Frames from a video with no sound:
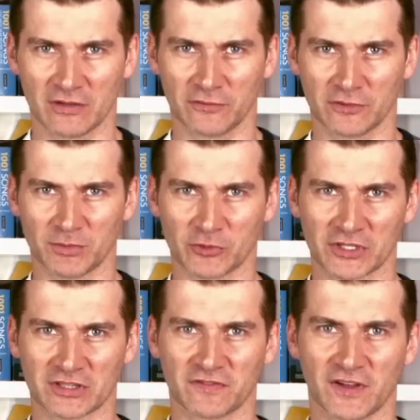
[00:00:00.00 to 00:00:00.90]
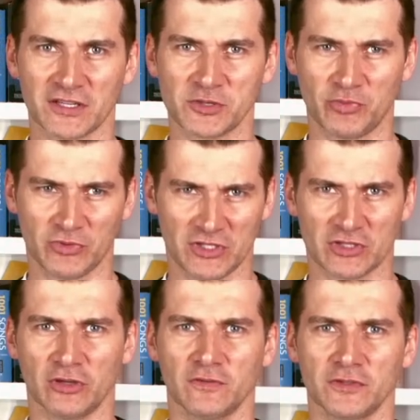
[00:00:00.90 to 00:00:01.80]
w której można trwać, póki
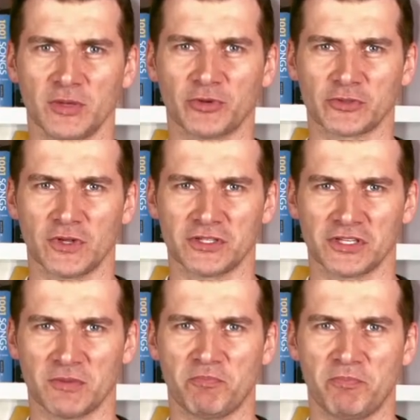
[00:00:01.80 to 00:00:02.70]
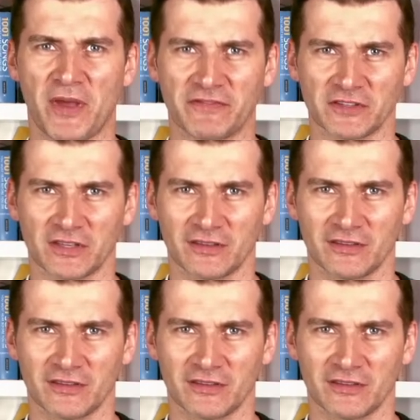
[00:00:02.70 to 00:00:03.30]
znowu nie poczujecie się pewnie.